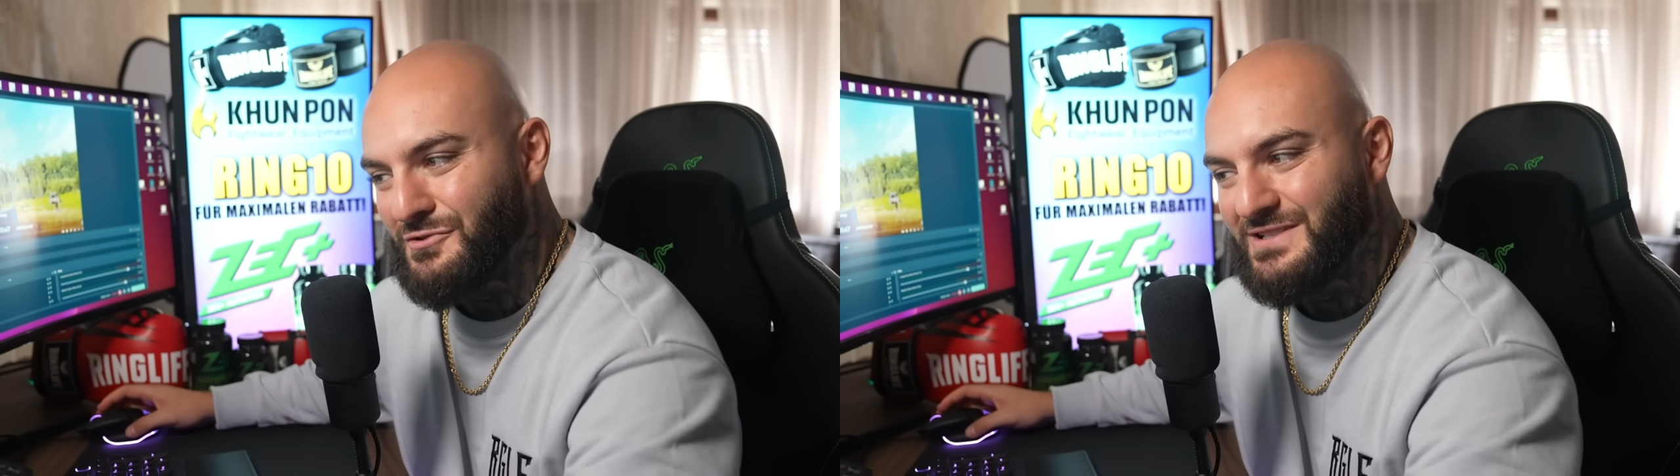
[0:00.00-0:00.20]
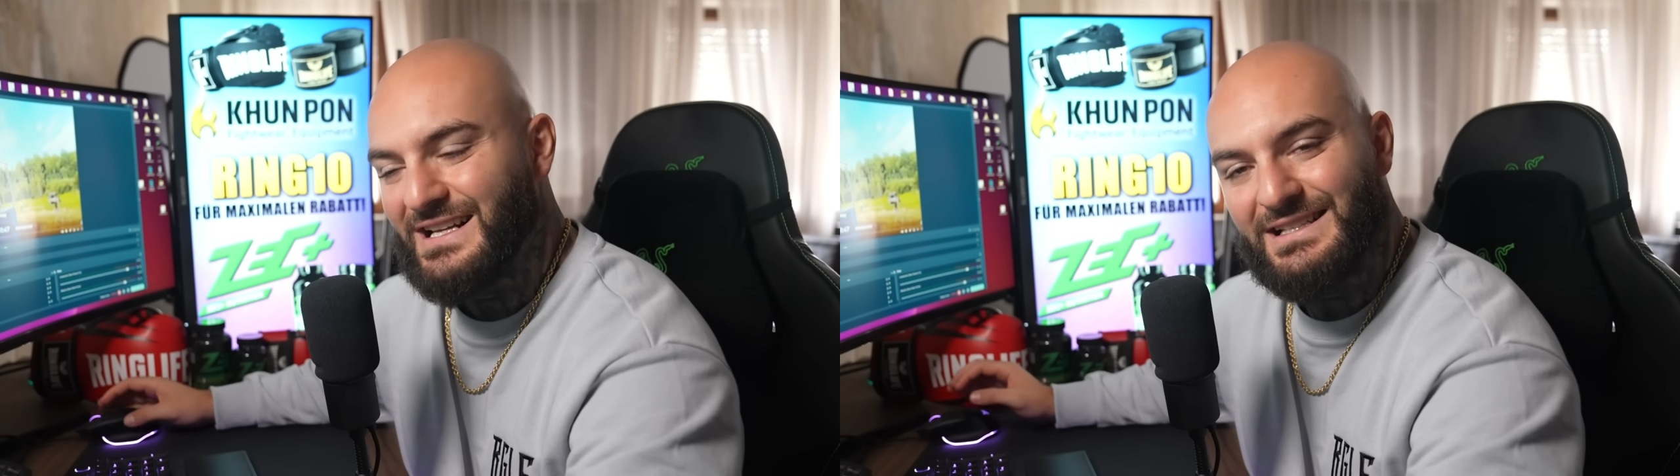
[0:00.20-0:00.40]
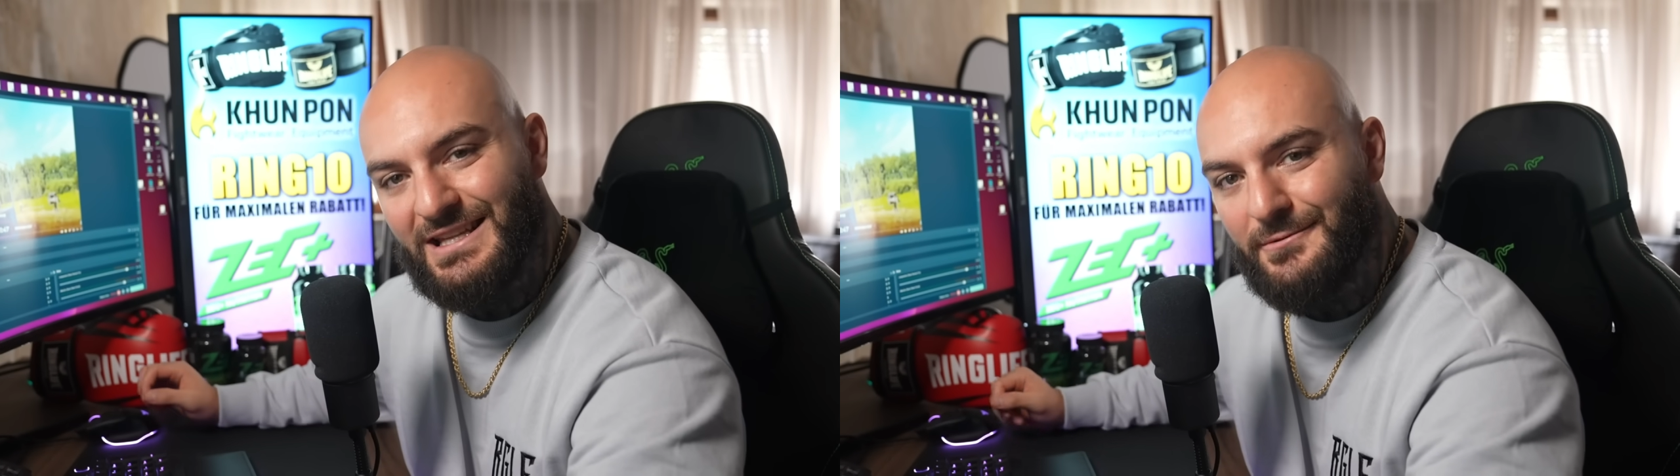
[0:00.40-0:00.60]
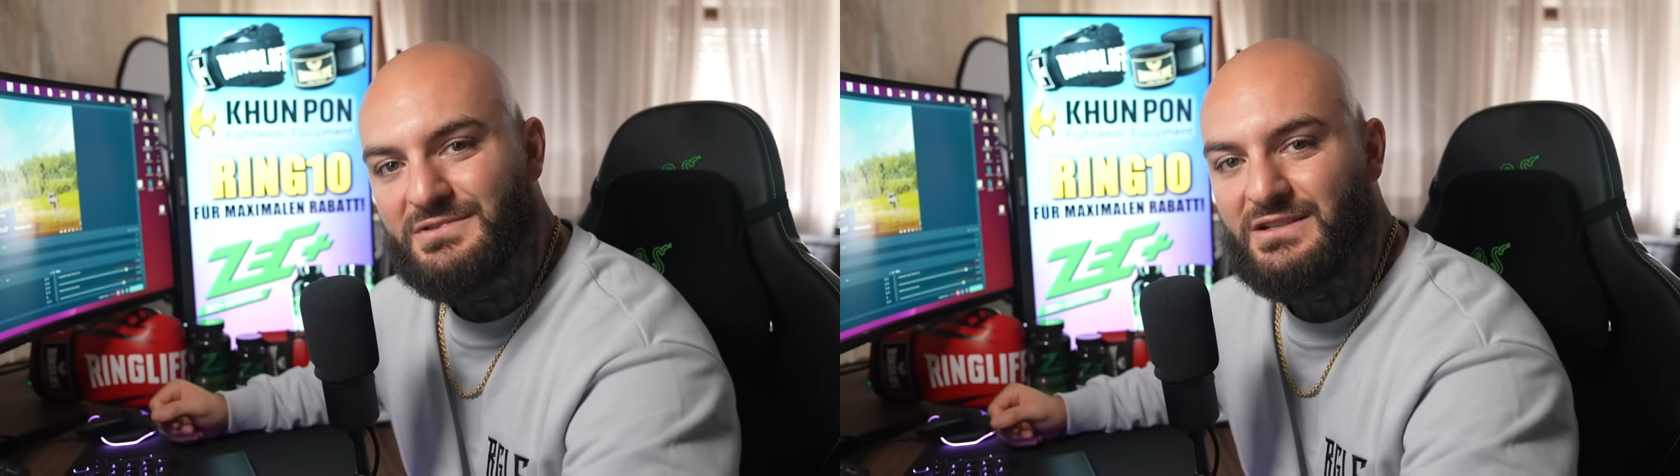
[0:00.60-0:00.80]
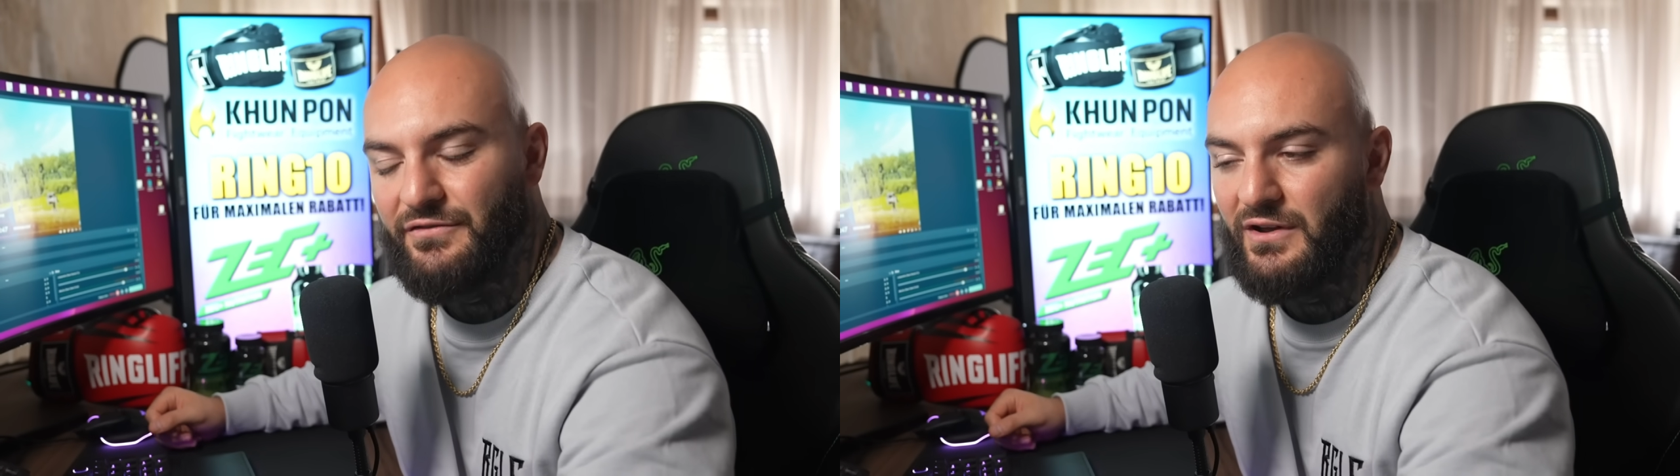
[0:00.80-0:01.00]
das ist halt
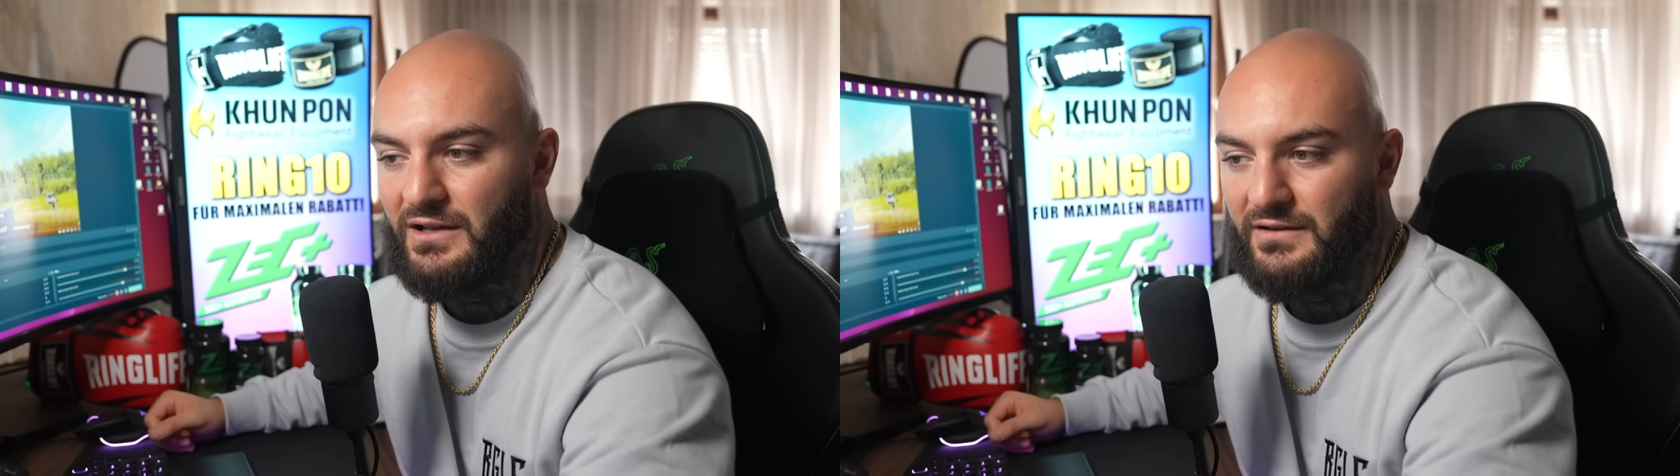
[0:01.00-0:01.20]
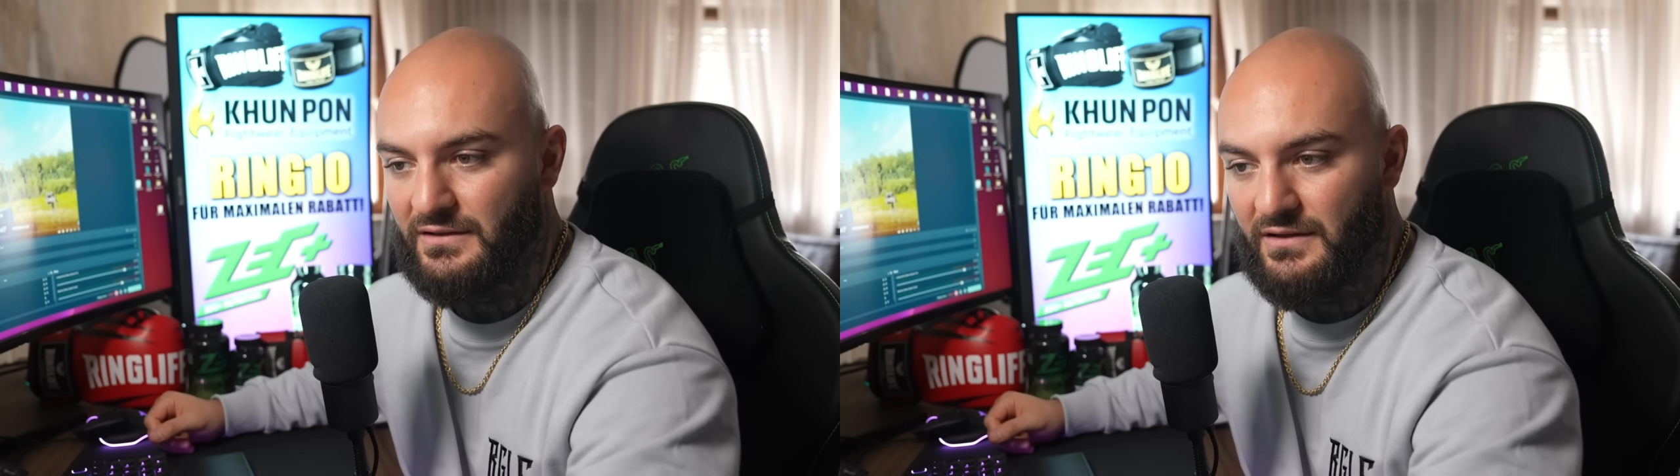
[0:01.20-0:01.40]
lebensgefährlich,